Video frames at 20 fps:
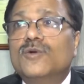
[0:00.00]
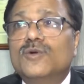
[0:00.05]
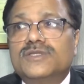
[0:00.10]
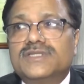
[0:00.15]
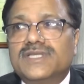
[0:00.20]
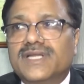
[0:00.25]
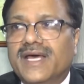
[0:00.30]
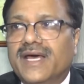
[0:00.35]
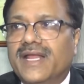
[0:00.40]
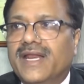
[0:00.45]

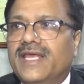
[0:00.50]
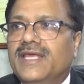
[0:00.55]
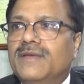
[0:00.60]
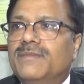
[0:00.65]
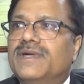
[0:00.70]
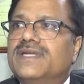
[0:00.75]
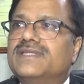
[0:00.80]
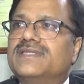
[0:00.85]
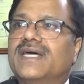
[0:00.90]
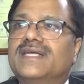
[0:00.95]
उतना नहीं
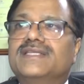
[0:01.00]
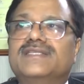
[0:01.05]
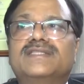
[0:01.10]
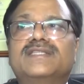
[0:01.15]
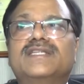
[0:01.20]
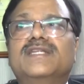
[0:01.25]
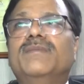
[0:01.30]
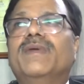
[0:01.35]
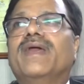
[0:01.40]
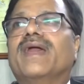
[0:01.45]
बढ़ता
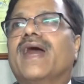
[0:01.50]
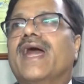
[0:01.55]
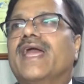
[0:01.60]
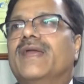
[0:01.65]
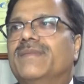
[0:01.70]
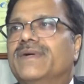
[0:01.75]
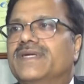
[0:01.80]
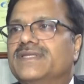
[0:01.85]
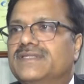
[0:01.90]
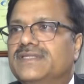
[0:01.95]
जितनी महंगाई
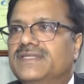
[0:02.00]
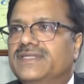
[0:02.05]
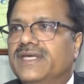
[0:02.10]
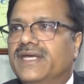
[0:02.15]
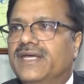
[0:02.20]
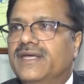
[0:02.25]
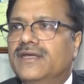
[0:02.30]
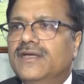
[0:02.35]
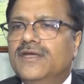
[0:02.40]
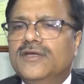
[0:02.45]
बढ़ती
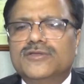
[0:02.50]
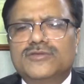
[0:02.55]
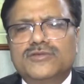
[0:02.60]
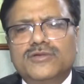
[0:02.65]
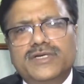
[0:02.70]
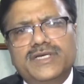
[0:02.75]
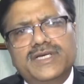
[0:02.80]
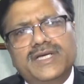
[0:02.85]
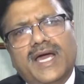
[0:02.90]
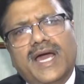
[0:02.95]
है तो